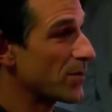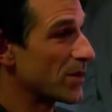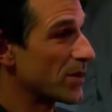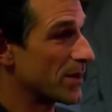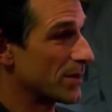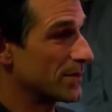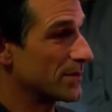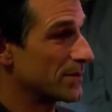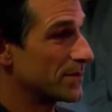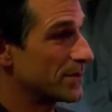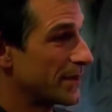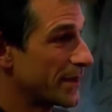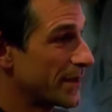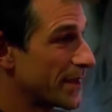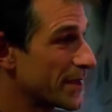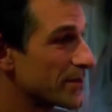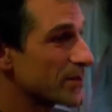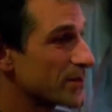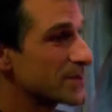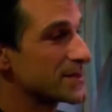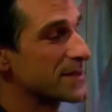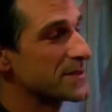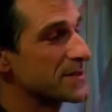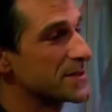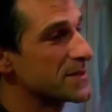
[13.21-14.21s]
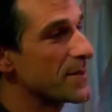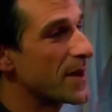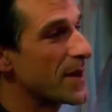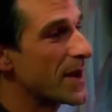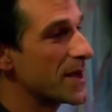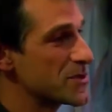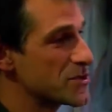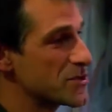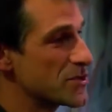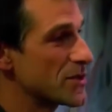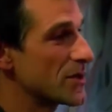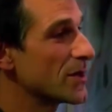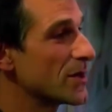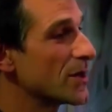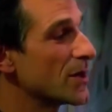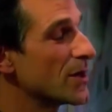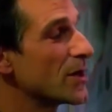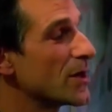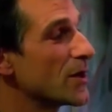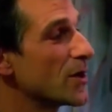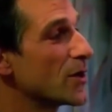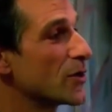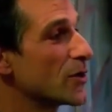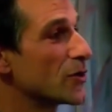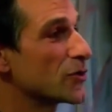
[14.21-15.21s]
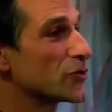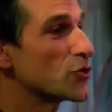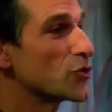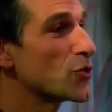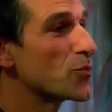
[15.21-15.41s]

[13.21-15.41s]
kann das Geschmackserlebnis ersetzen.